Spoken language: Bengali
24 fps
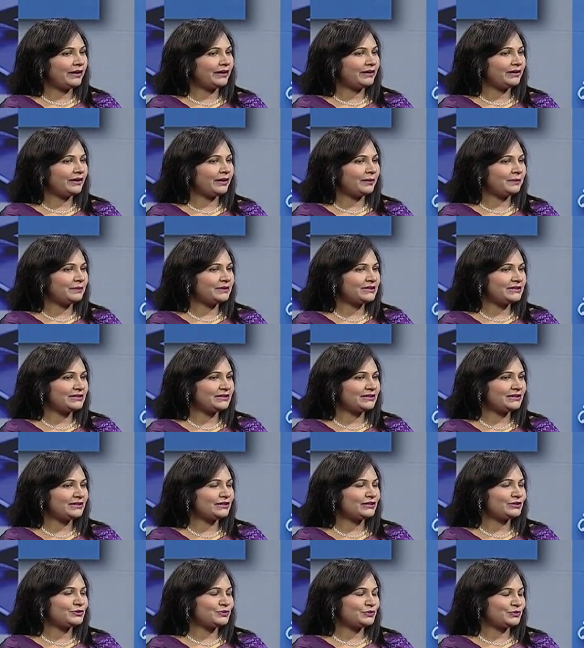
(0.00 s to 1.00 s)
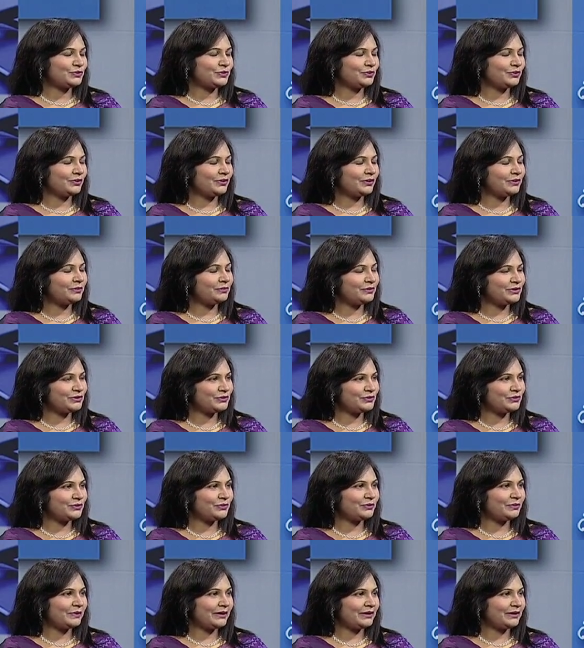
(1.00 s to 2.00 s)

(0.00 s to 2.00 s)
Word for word: ভাই আপনি যেটা দিয়ে শুরু করলেন বিশুদ্ধ